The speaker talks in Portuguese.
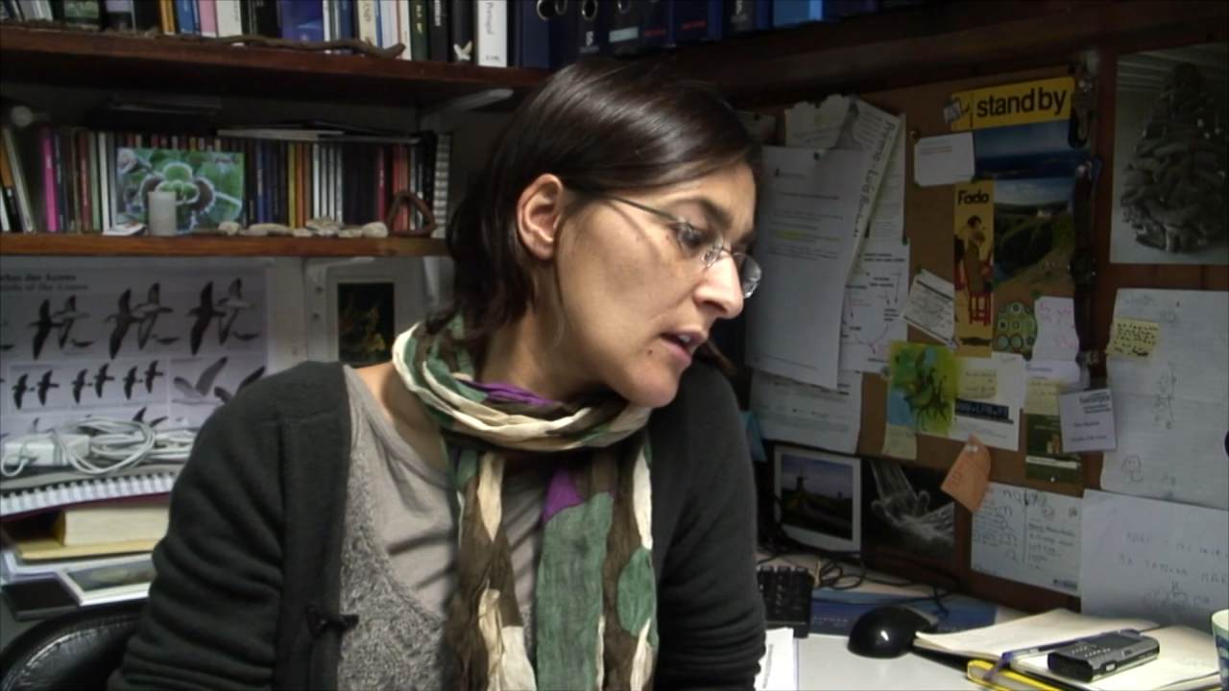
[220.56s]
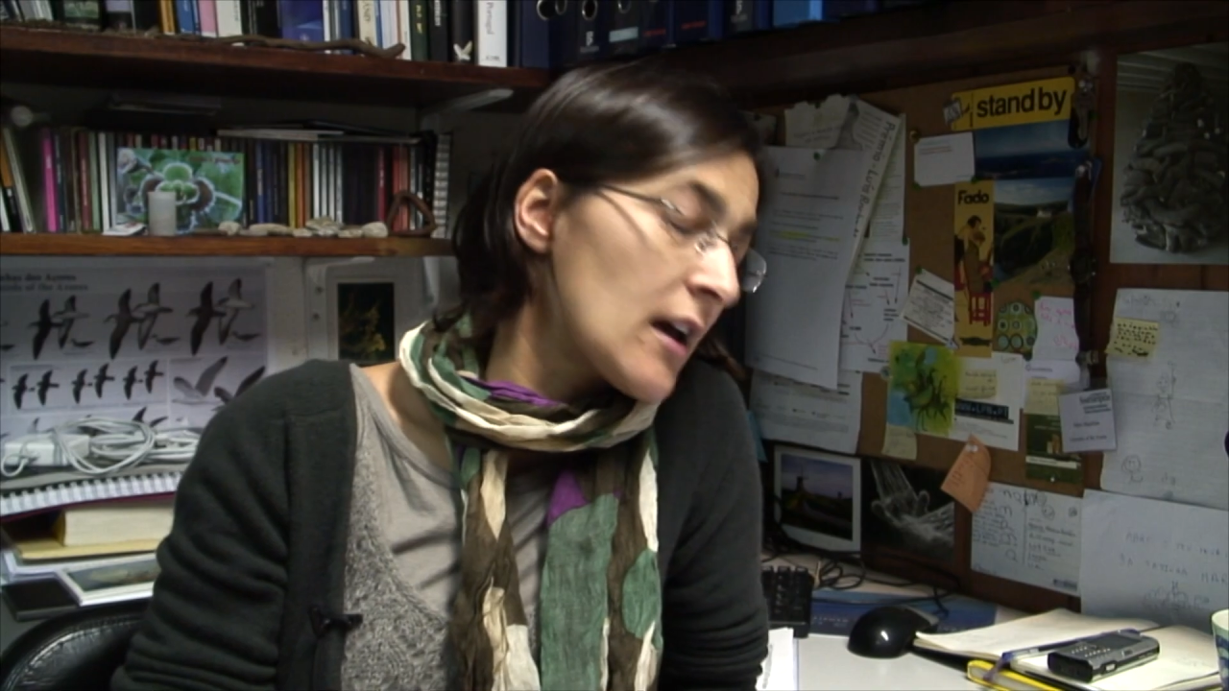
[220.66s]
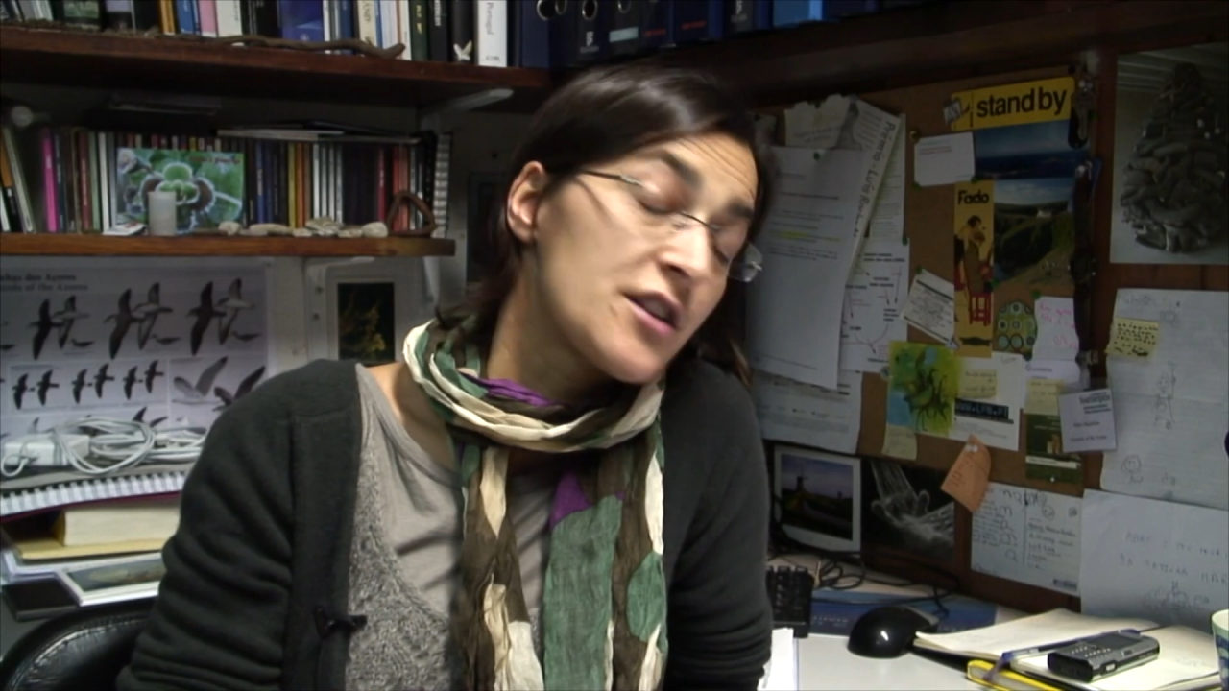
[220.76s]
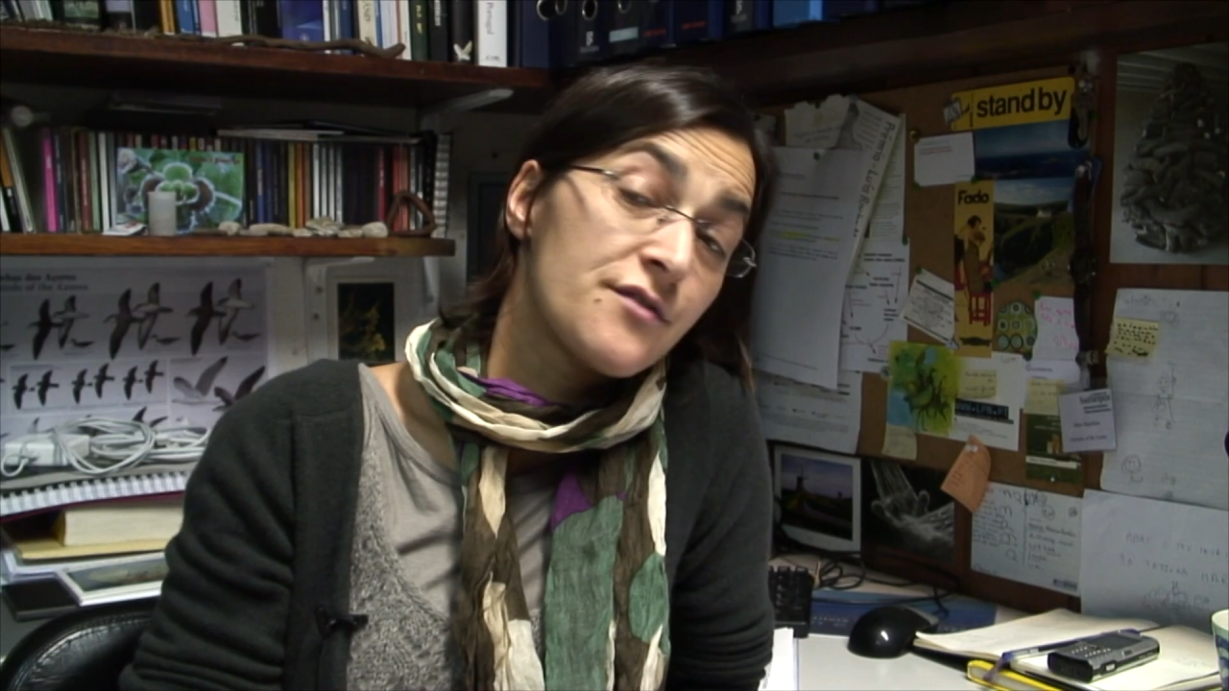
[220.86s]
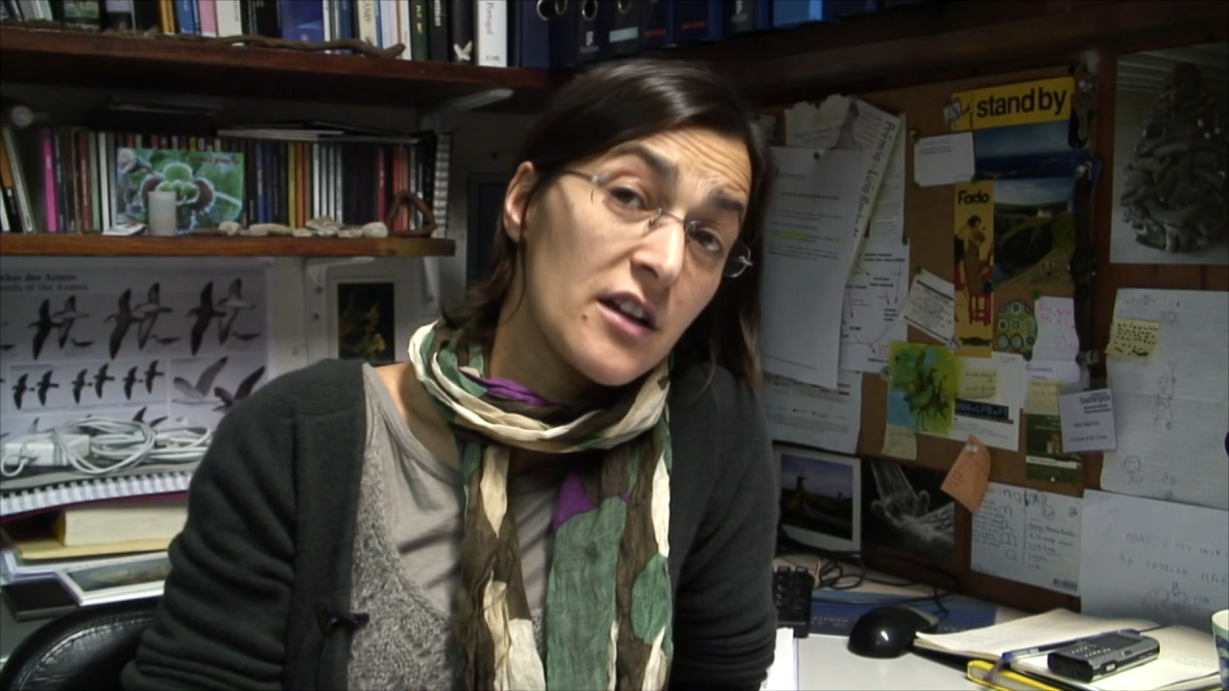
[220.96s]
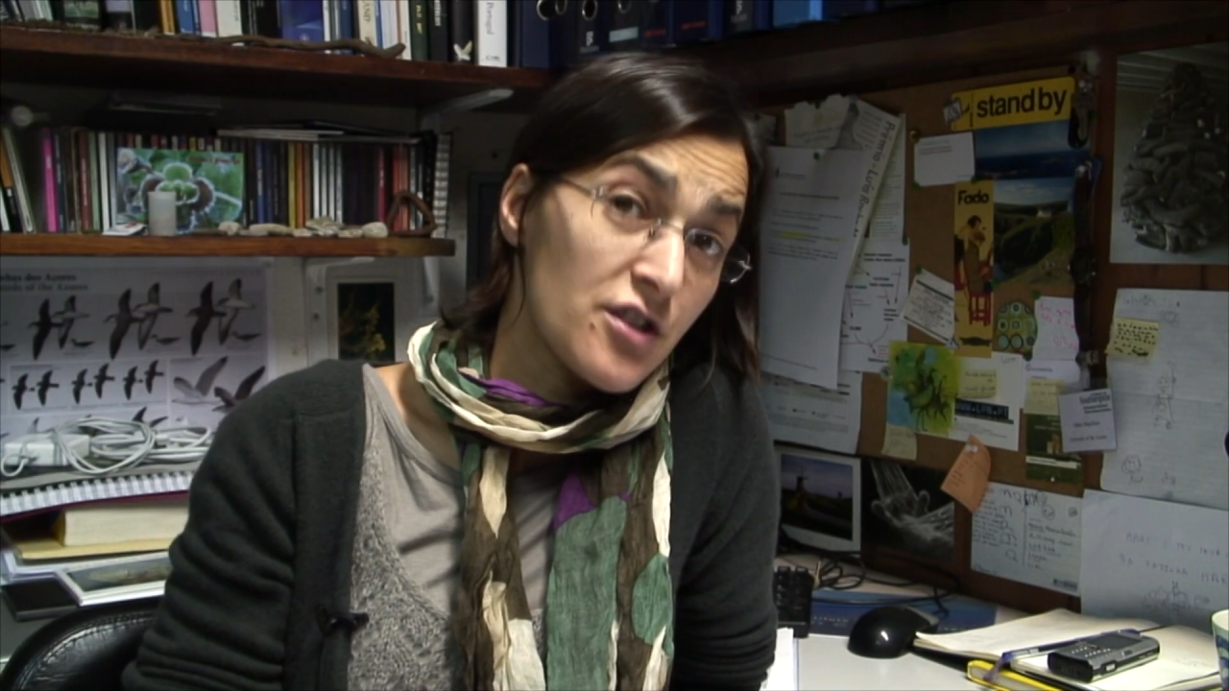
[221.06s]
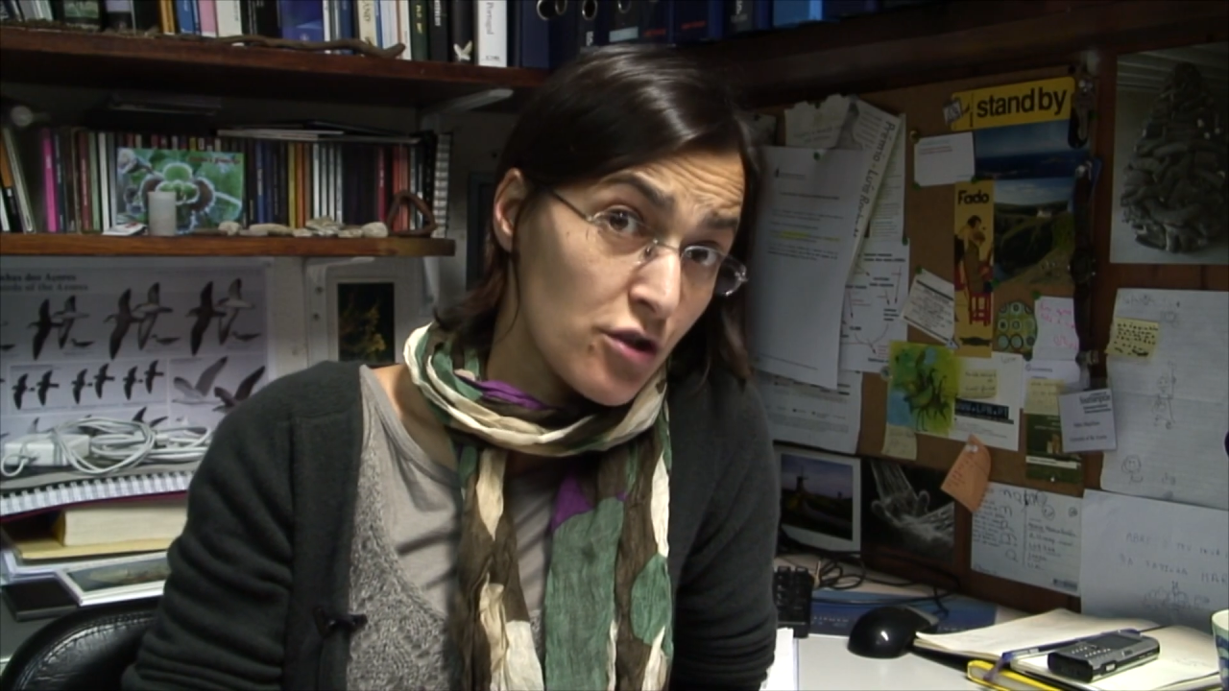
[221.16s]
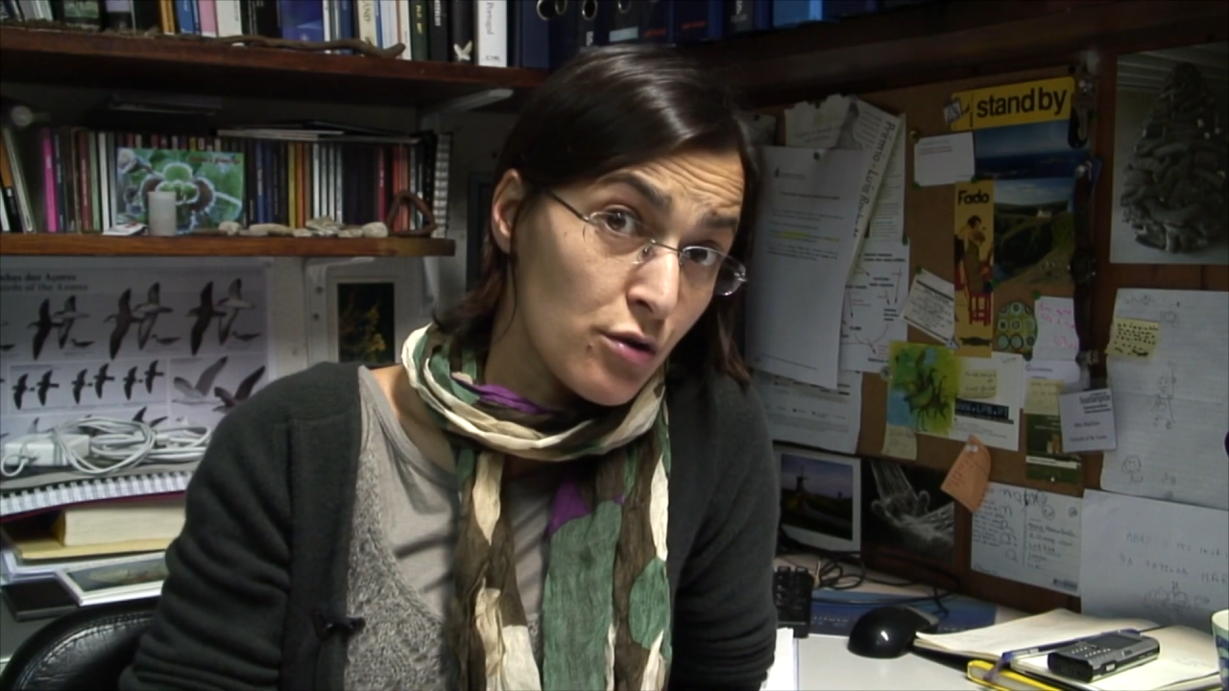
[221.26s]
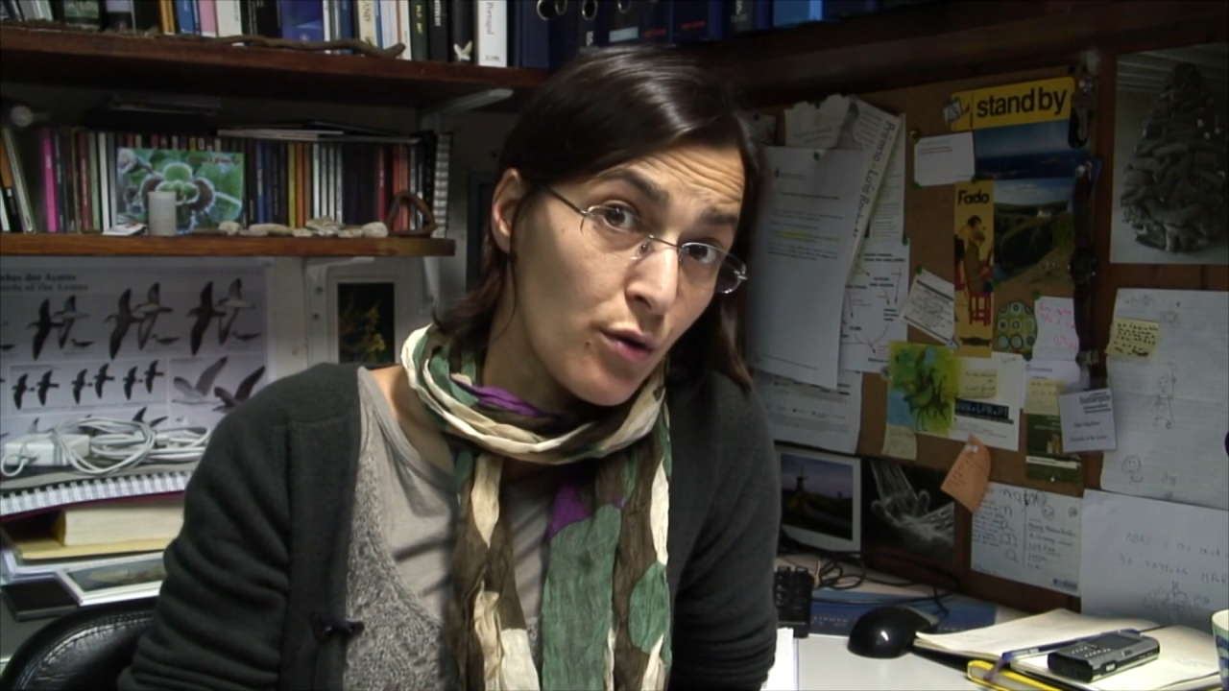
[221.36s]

as viagens